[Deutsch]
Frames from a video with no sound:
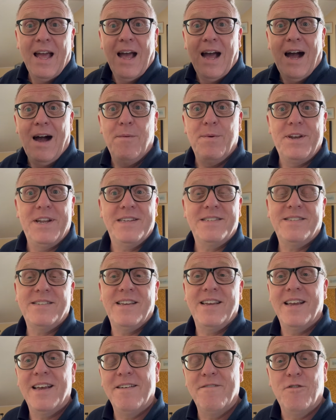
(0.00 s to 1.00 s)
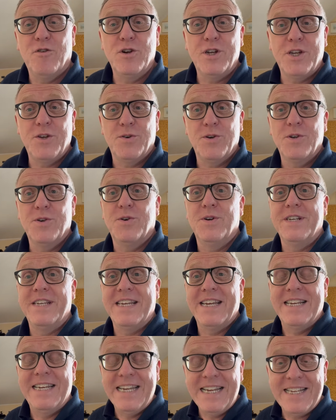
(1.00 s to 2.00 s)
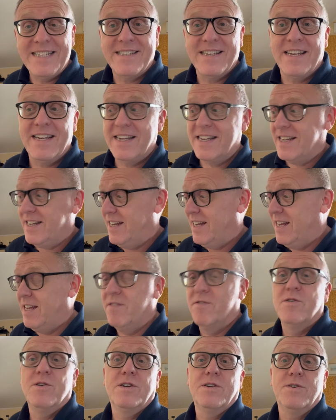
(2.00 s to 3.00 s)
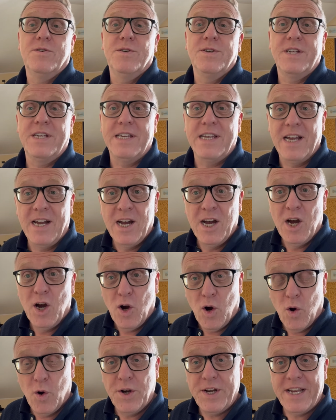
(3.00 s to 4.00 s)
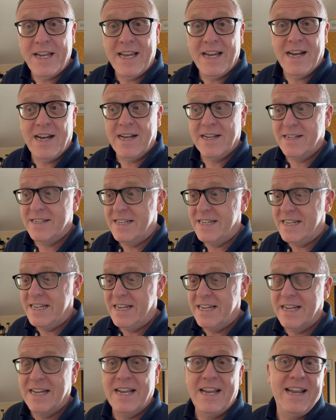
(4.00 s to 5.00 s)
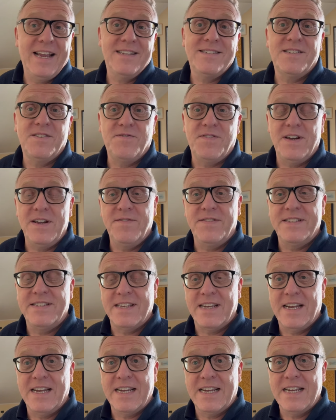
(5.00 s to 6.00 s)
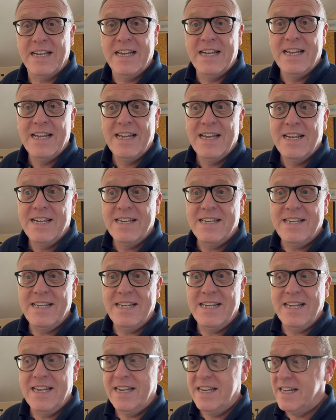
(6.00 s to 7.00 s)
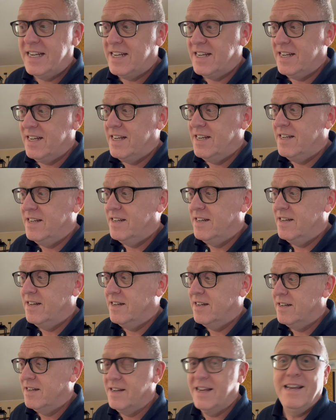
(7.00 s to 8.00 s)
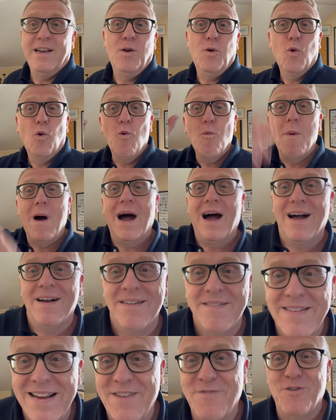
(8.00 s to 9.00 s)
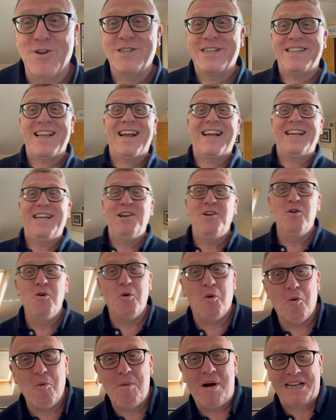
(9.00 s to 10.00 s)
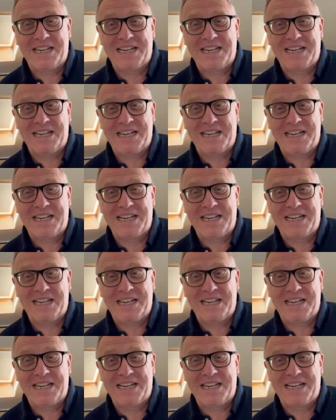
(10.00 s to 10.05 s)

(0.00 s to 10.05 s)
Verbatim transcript: Aber das wollte ich euch heute ja nicht zeigen. Ich wollte euch heute ja die erste Pfeife zeigen, die ich in, in Loma, ich wollte sagen in Loma